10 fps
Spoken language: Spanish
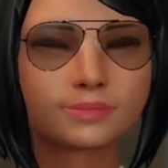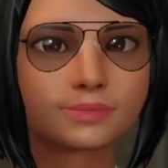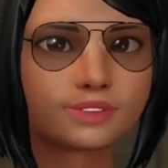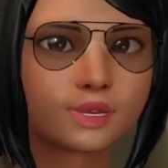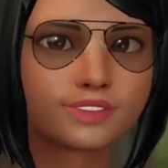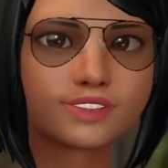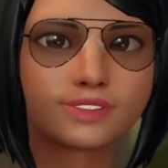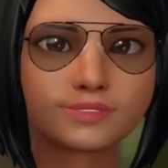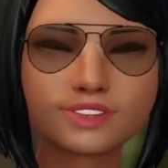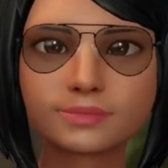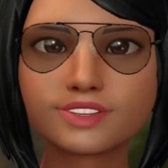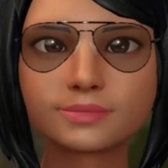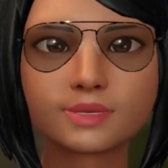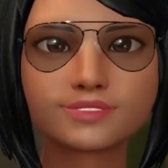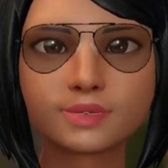la analista de
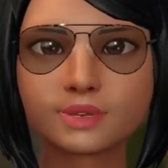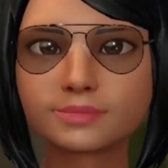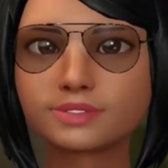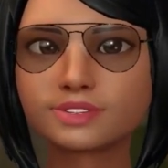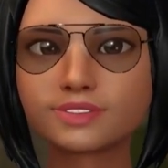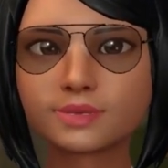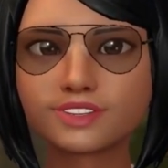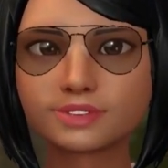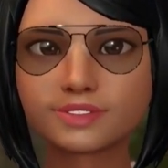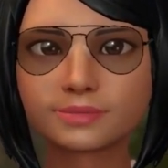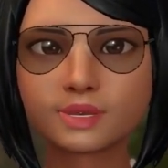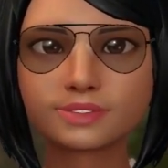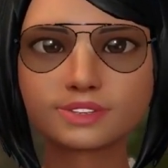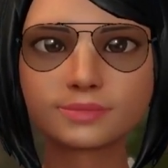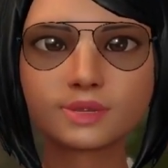contabilidad y presupuestos
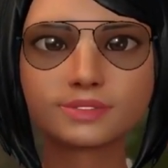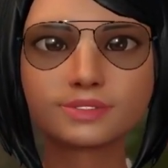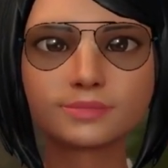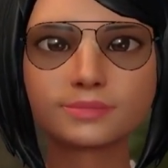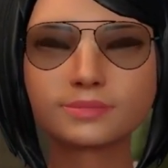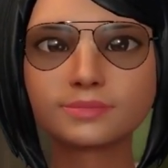Janice Foster,